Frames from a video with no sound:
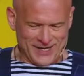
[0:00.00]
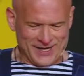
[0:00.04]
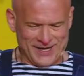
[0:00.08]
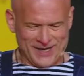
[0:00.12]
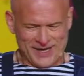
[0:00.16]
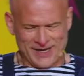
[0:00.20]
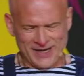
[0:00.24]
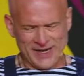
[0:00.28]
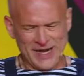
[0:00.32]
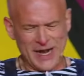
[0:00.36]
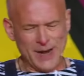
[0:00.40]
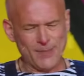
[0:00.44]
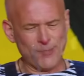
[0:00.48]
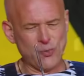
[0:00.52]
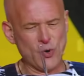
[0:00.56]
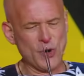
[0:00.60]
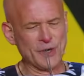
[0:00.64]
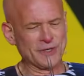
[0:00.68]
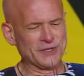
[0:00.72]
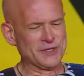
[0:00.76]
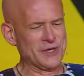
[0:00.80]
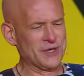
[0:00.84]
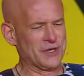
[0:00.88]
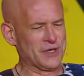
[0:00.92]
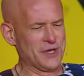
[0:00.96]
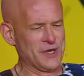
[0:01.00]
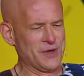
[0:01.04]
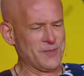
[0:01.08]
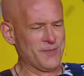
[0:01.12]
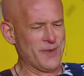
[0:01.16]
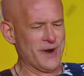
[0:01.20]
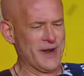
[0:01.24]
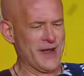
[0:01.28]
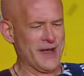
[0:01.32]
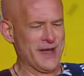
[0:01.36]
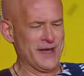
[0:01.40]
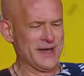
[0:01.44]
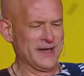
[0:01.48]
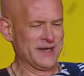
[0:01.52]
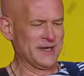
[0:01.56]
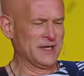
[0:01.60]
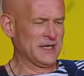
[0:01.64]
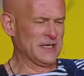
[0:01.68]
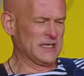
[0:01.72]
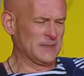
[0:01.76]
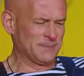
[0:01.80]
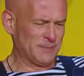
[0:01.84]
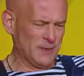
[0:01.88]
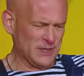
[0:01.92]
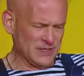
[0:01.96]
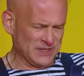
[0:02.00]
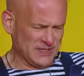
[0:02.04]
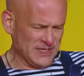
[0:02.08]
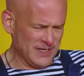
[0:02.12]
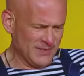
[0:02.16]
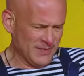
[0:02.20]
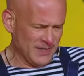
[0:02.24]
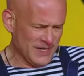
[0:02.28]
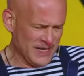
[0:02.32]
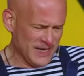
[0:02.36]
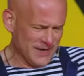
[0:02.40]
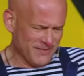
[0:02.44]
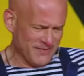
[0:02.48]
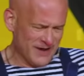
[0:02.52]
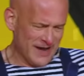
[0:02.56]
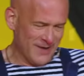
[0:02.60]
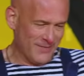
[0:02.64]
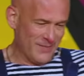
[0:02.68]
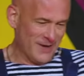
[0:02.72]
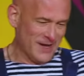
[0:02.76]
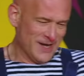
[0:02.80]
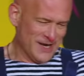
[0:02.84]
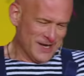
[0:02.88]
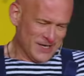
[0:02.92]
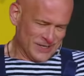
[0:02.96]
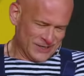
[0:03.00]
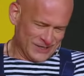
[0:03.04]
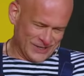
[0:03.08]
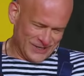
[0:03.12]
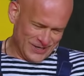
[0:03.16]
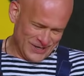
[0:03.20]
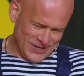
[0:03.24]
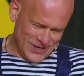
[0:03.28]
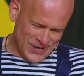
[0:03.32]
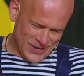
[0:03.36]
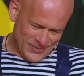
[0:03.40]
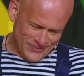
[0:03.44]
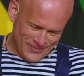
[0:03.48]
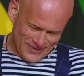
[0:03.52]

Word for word: Работники мы, из-под земли вам шлем